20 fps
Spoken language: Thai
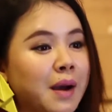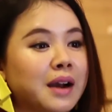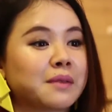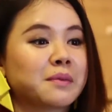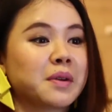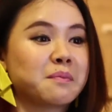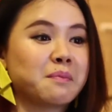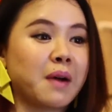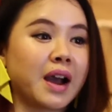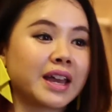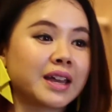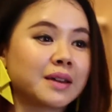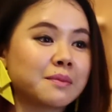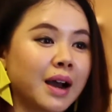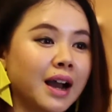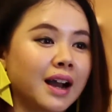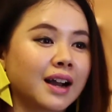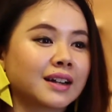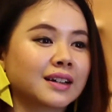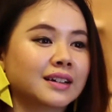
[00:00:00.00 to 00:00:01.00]
บ้างไม่ไป
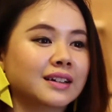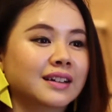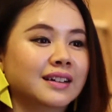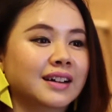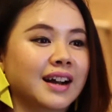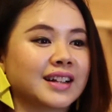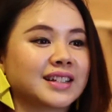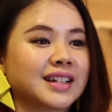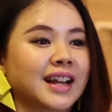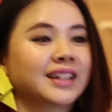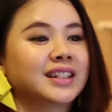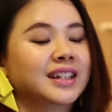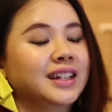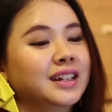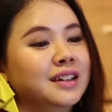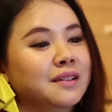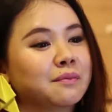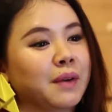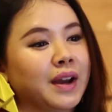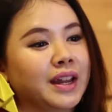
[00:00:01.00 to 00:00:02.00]
บ้าง อาจจะอาทิต
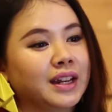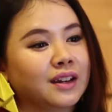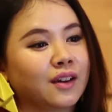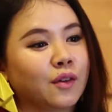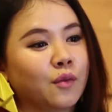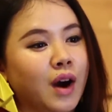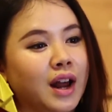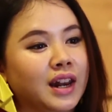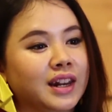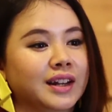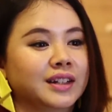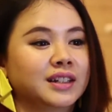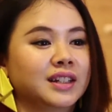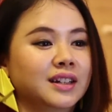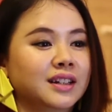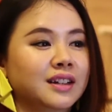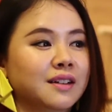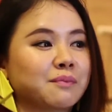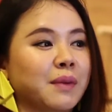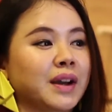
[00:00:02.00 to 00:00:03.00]
ย์หนึ่งไป 1 วัน หรืออาทิ
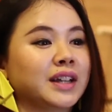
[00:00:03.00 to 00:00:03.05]
ตย์หนึ่ง